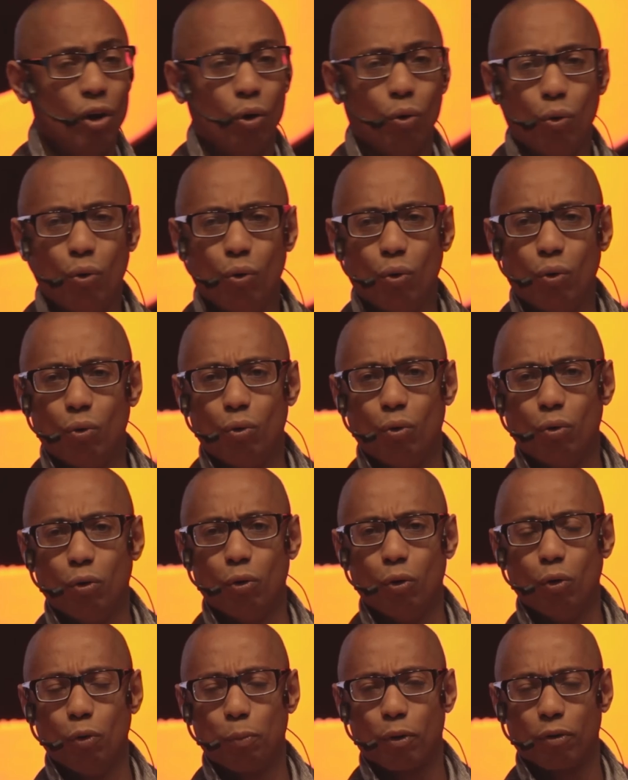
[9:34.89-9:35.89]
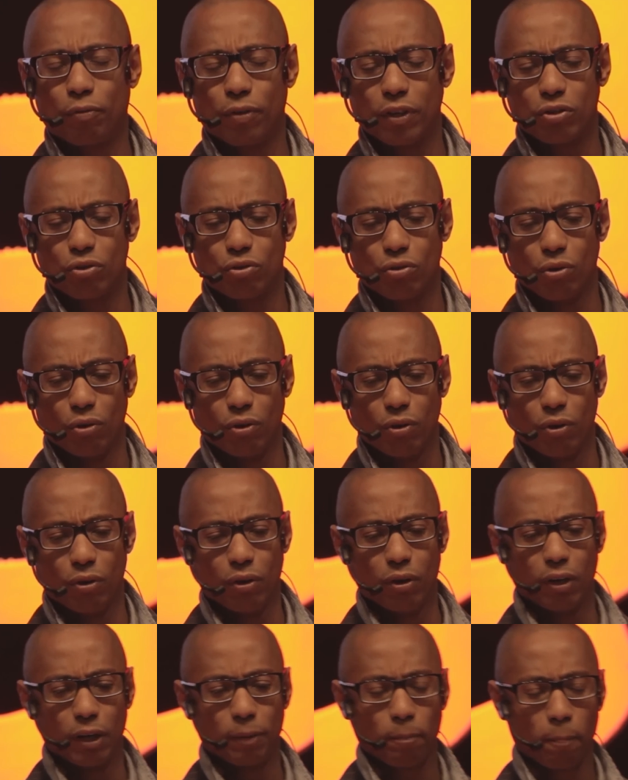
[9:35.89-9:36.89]
O, o, o
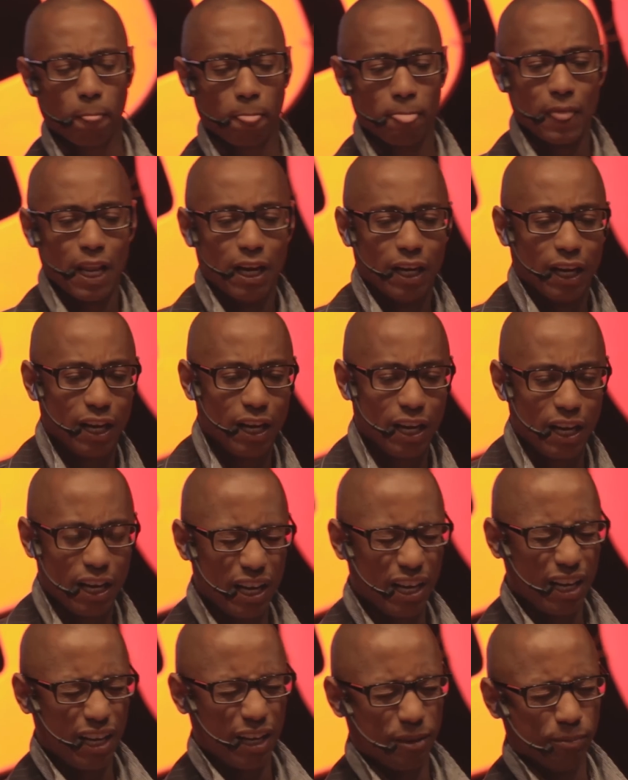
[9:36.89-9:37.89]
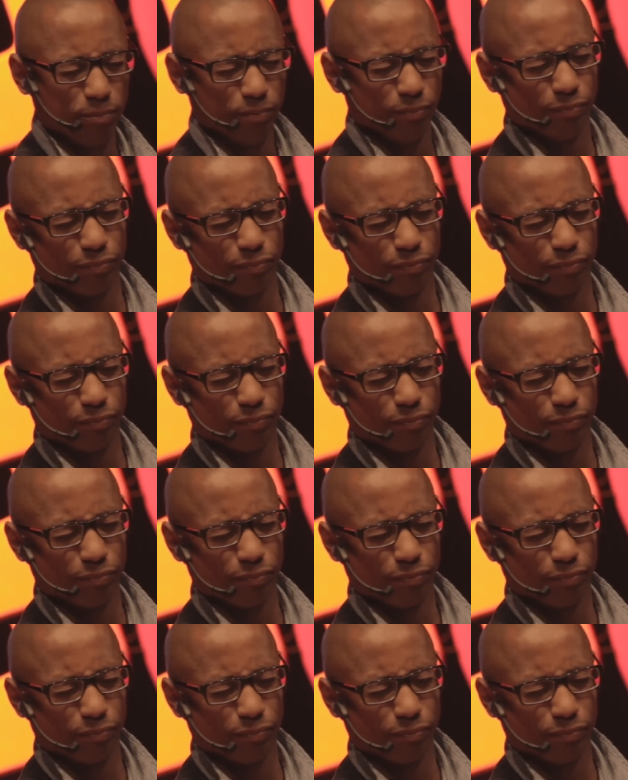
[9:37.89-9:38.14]
professor ah,